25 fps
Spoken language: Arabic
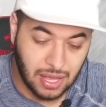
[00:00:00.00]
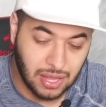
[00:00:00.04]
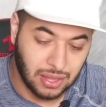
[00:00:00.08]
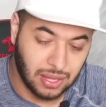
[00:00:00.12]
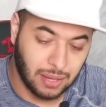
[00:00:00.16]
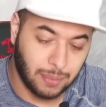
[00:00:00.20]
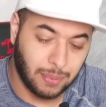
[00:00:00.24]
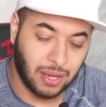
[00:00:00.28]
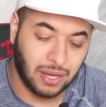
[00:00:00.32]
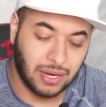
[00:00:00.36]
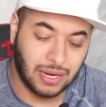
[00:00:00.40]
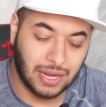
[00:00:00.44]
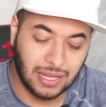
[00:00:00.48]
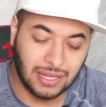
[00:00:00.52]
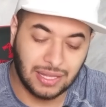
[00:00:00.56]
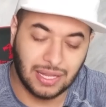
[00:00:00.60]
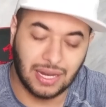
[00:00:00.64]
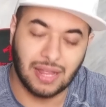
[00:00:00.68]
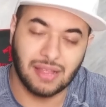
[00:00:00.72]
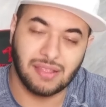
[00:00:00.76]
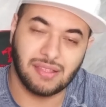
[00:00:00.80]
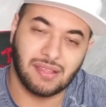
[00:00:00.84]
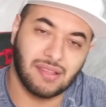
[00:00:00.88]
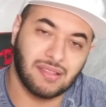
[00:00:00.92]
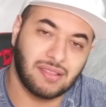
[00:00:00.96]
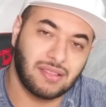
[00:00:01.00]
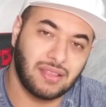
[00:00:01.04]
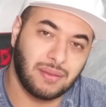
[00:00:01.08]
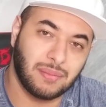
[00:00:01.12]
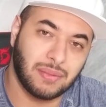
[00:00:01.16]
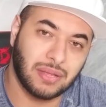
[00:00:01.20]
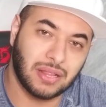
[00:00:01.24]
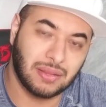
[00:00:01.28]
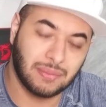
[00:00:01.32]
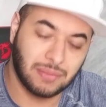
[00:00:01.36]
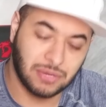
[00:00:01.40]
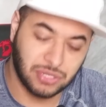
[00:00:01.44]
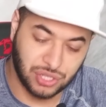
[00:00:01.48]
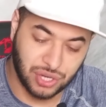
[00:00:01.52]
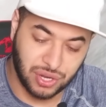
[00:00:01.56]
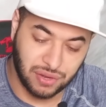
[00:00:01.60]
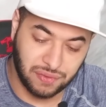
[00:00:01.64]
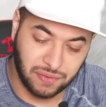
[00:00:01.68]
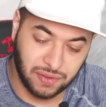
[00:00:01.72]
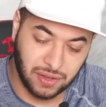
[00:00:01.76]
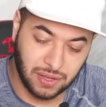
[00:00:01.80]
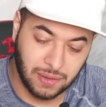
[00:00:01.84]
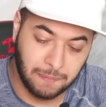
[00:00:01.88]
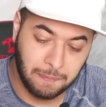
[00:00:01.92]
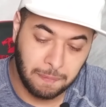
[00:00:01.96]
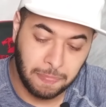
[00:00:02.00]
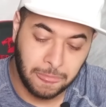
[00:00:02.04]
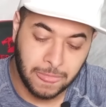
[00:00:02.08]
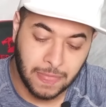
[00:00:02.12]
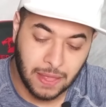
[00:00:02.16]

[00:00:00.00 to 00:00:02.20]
طبعا هيدا الاس اس دي مثل ما شايفين